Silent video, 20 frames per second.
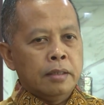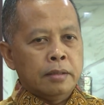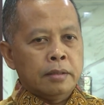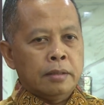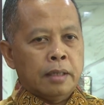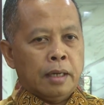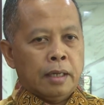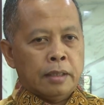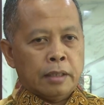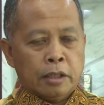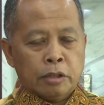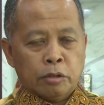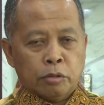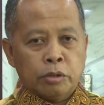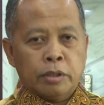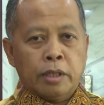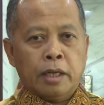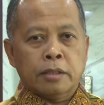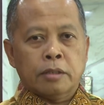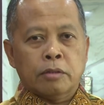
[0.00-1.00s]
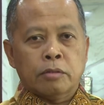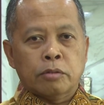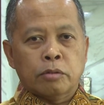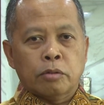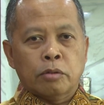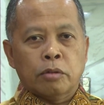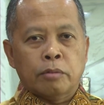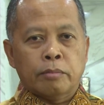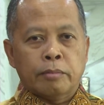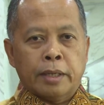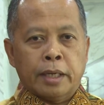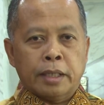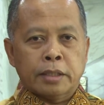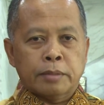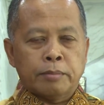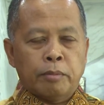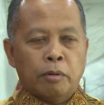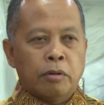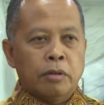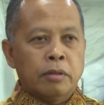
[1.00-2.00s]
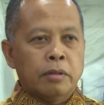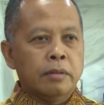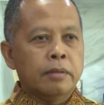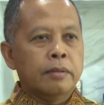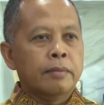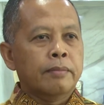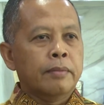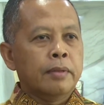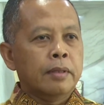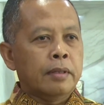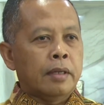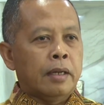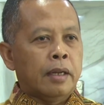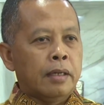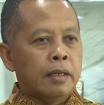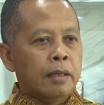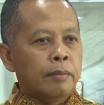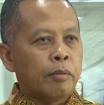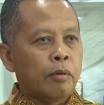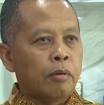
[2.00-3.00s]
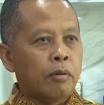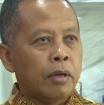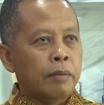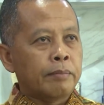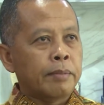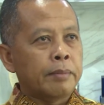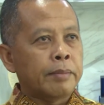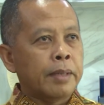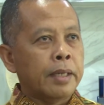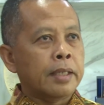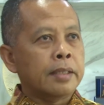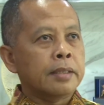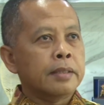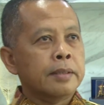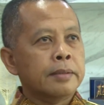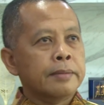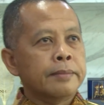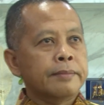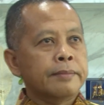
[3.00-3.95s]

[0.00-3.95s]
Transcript: sangat antusias untuk merespon terhadap program PPS.